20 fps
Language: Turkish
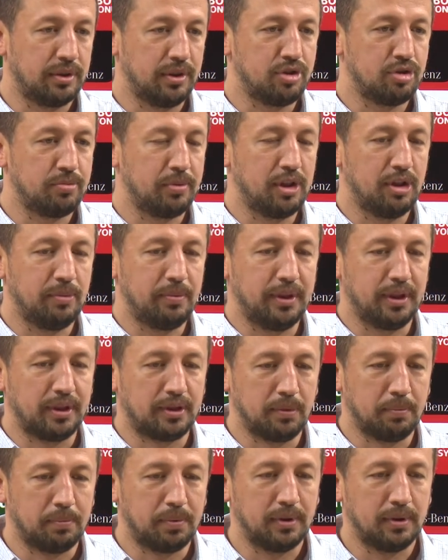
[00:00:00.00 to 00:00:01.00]
tecrübeli bir
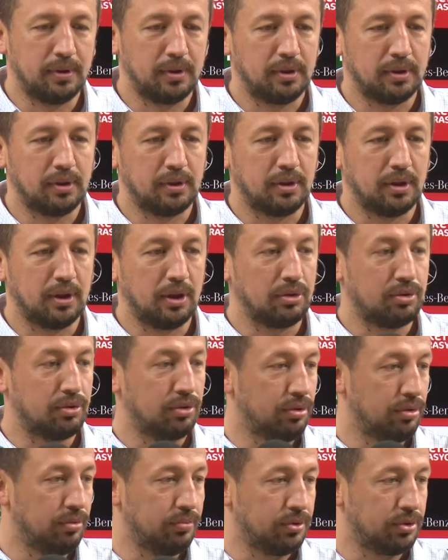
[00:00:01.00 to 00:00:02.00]
ekip.
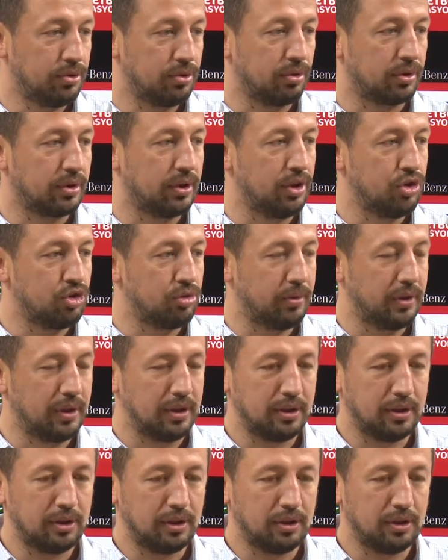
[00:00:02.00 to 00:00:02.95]
Antrenörümüz çok tecrübeli.